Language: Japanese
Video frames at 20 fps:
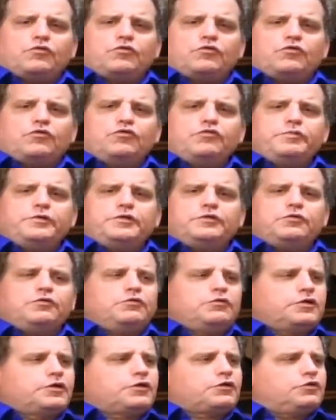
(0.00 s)
首の
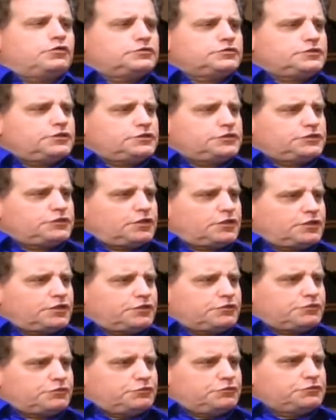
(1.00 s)
骨骨折した
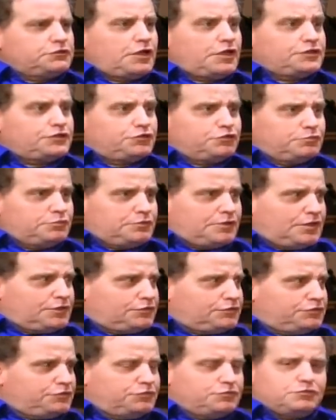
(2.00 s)
けれど大丈夫だ
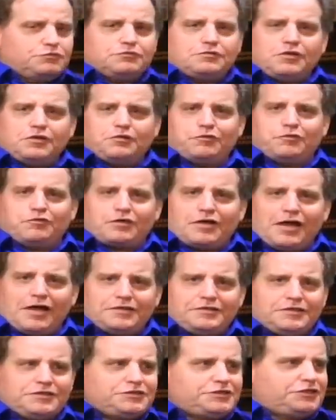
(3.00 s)
という
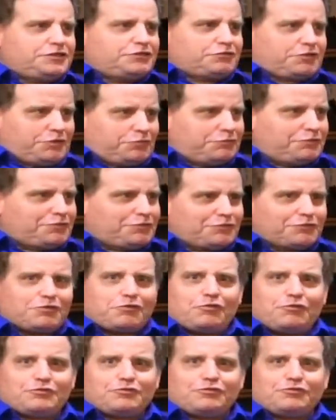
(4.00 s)
ガーディアン紙とかいろんなとこ
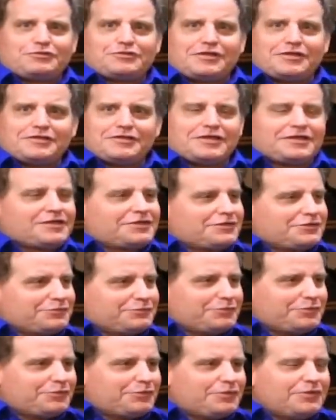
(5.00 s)
ろ報道されたけれど
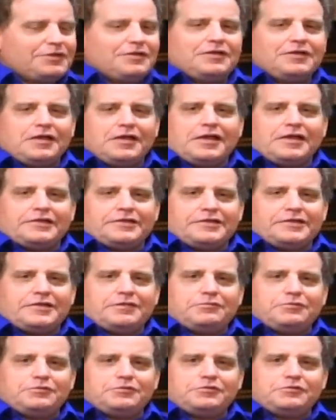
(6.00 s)
も、
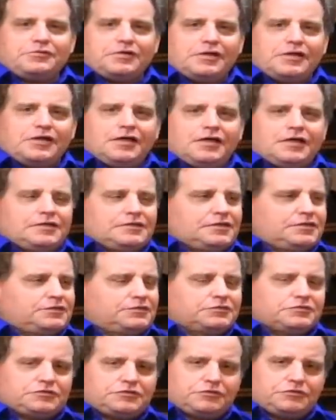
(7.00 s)
僕が
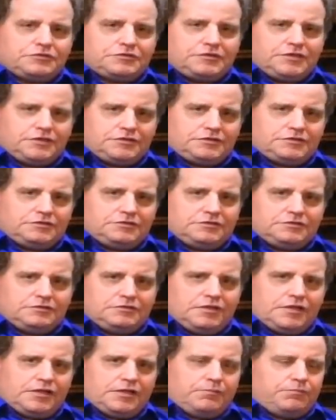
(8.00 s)
直接、
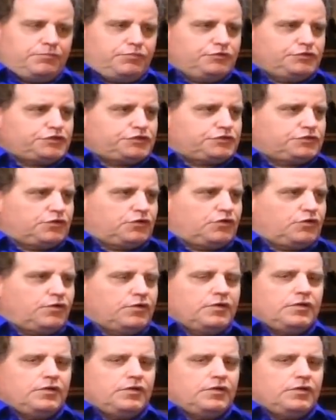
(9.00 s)
ブッシュの